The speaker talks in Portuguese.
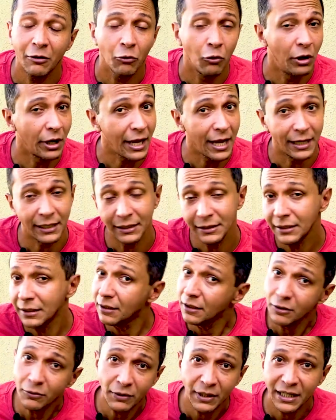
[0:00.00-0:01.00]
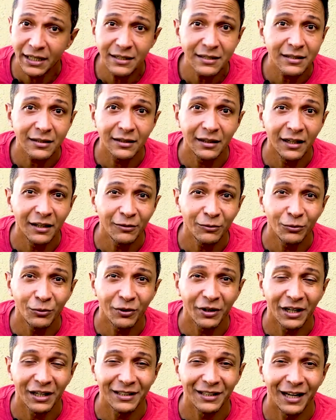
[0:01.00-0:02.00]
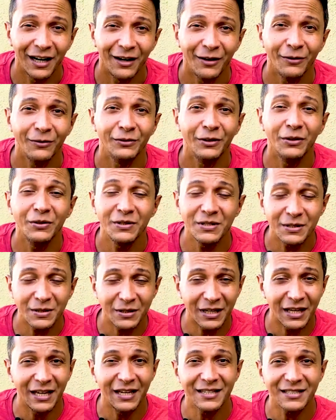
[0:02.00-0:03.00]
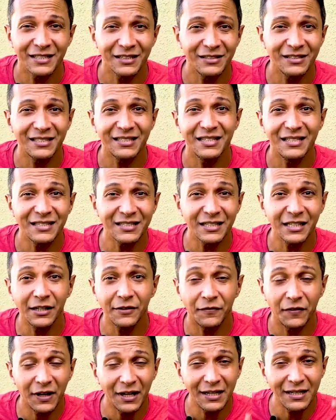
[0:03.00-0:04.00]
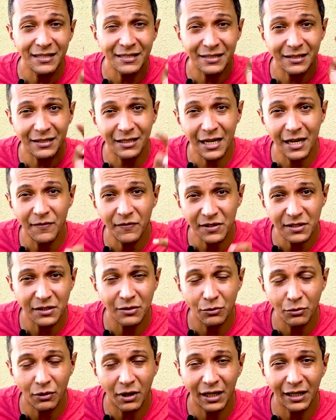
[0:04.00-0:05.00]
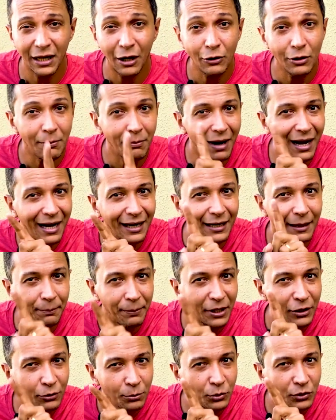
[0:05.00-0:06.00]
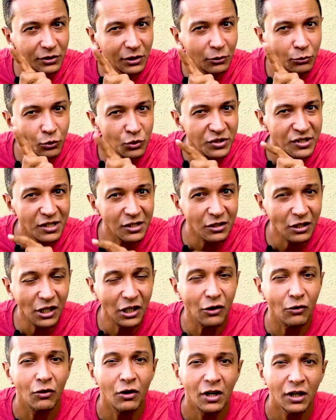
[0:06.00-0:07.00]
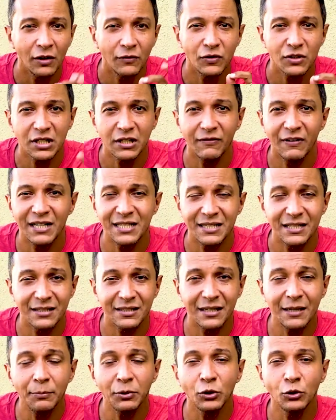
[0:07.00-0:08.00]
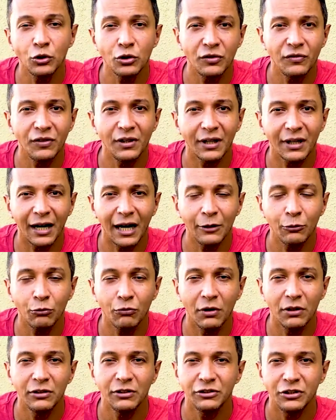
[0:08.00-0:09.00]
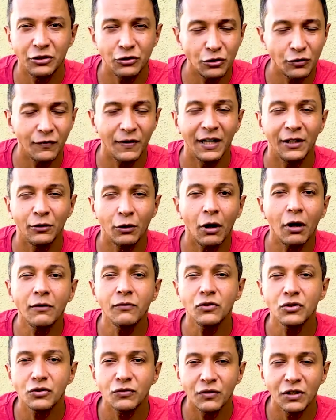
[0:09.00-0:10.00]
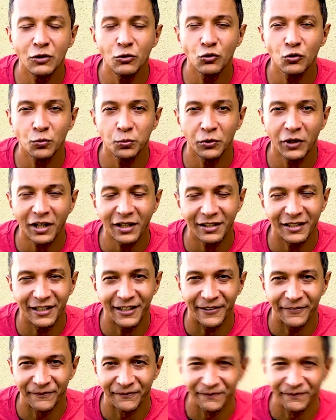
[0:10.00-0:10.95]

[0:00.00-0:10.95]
agora e ainda não é inscrito no canal, não esqueça de se inscrever. Inscreva-se no canal e marca, aperta o botão do sininho. Você vai ser sempre notificado quando a gente tiver novos vídeos por aqui.